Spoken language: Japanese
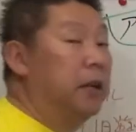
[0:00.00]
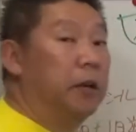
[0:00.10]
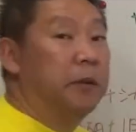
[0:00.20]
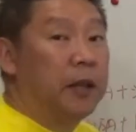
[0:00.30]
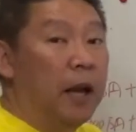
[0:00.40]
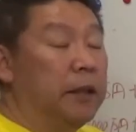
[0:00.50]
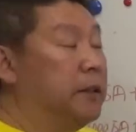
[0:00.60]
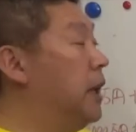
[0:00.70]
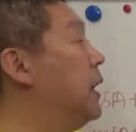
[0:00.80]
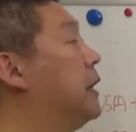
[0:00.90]
例えば
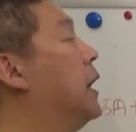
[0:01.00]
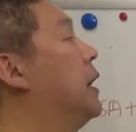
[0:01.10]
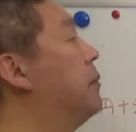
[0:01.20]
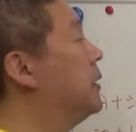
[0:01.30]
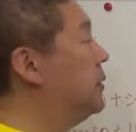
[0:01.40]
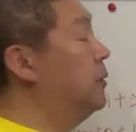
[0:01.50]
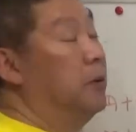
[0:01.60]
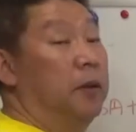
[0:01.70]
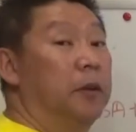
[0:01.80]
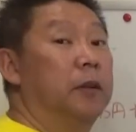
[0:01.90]
3000円引かれます
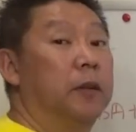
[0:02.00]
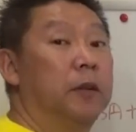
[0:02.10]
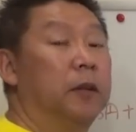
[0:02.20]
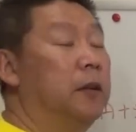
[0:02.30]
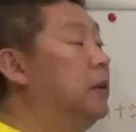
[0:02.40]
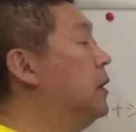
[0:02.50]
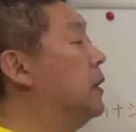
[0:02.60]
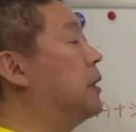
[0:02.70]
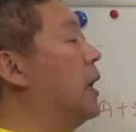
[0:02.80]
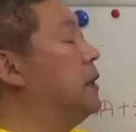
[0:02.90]

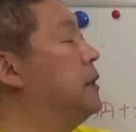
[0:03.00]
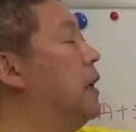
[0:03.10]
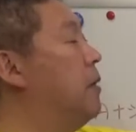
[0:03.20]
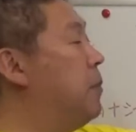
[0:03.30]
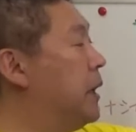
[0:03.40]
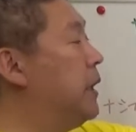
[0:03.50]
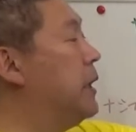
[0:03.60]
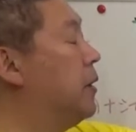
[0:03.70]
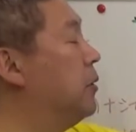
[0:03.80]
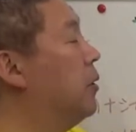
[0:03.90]
と。3000円引き
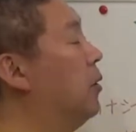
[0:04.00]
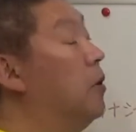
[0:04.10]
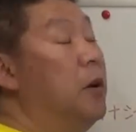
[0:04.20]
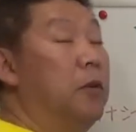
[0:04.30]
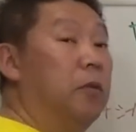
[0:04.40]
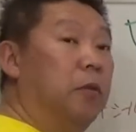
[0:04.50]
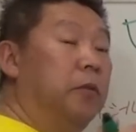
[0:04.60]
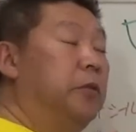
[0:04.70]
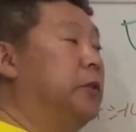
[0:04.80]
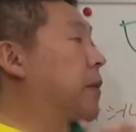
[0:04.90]
になると
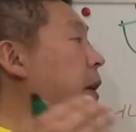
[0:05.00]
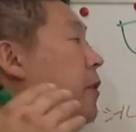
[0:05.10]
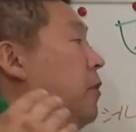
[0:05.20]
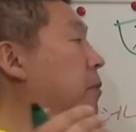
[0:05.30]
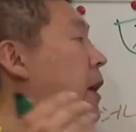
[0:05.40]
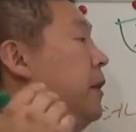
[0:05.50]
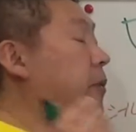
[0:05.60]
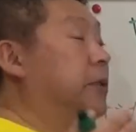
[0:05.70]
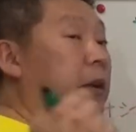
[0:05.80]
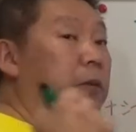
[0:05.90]
購入者は4万
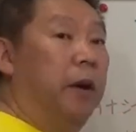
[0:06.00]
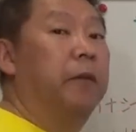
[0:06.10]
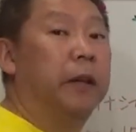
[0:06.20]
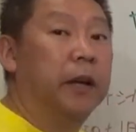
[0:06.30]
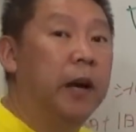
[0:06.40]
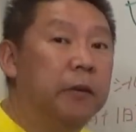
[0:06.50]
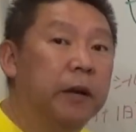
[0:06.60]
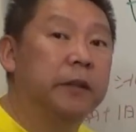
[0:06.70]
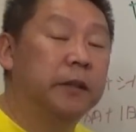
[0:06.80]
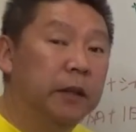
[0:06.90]
6500円で買える
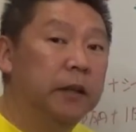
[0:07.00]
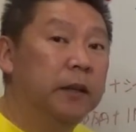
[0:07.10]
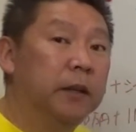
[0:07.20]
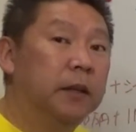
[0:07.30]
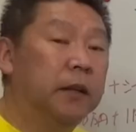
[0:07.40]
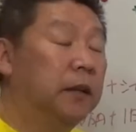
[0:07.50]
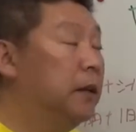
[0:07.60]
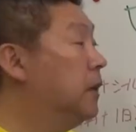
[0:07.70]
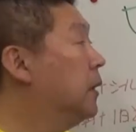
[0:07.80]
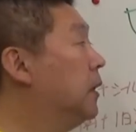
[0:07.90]
わけですね。
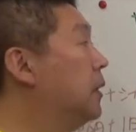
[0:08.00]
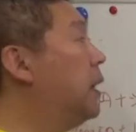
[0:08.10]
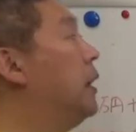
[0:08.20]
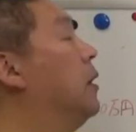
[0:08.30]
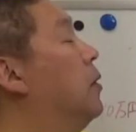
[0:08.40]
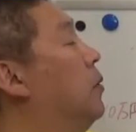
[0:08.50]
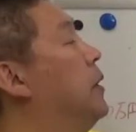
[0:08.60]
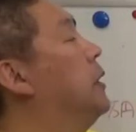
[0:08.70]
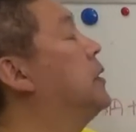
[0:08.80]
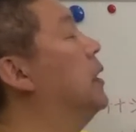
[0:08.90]
で、
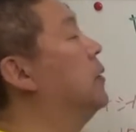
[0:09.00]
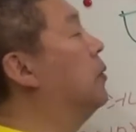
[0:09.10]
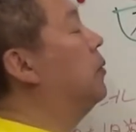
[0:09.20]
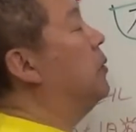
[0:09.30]
堀江さんのとこ